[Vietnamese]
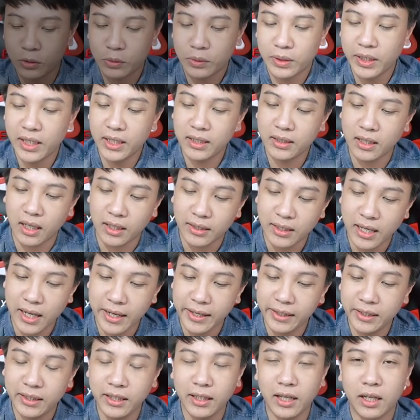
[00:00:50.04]
đầu tiên ở
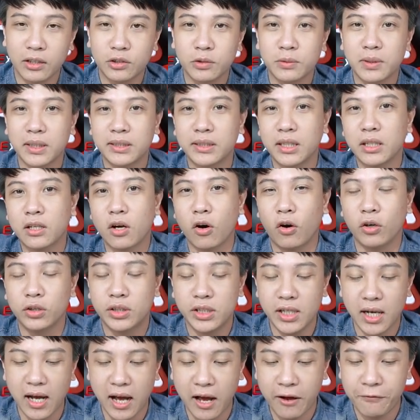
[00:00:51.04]
đây thì ờ, chúng ta sẽ có
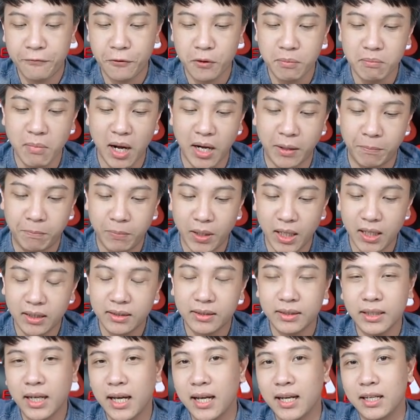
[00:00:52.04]
chiếc iPhone 7 Plus
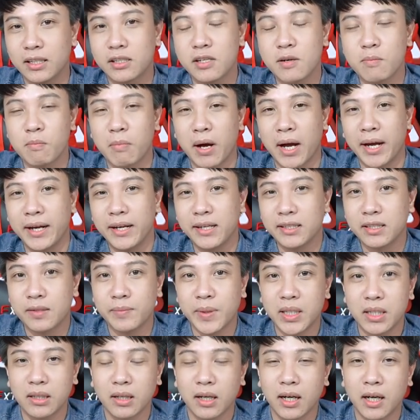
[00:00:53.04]
Đây là chiếc máy đã ra
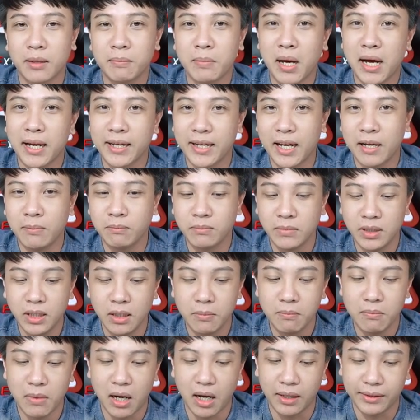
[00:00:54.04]
mắt được gần 3 năm
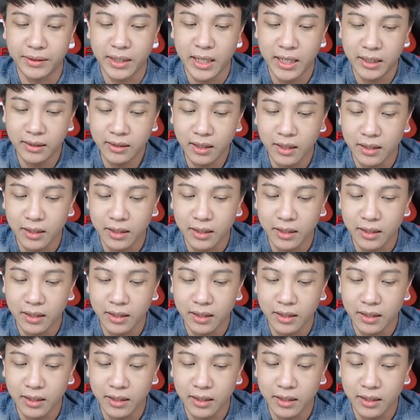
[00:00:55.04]
Nhưng mà đến